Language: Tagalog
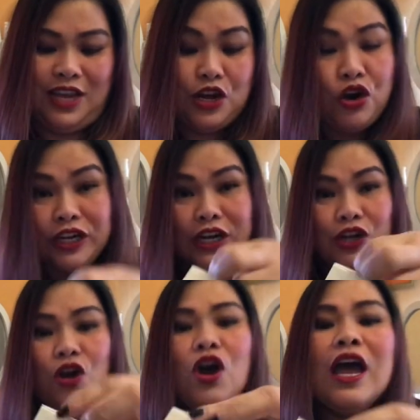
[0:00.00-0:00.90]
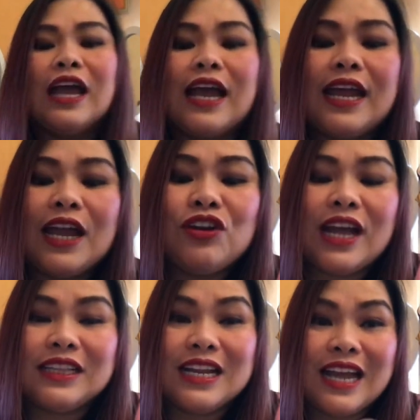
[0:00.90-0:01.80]
In order ko. Kaya ano
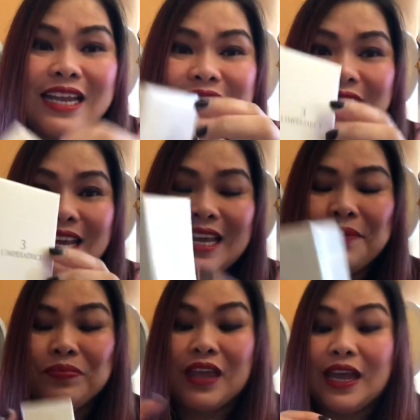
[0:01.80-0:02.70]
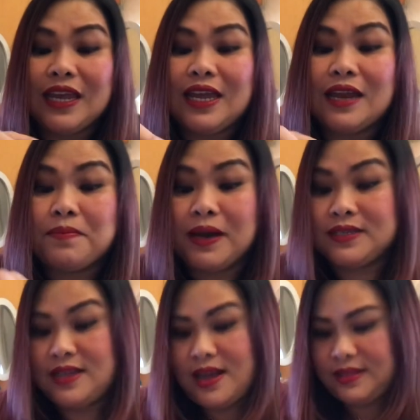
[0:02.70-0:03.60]
natin guys,
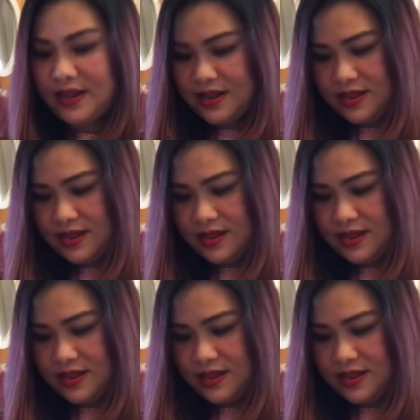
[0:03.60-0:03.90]
i-unbox natin.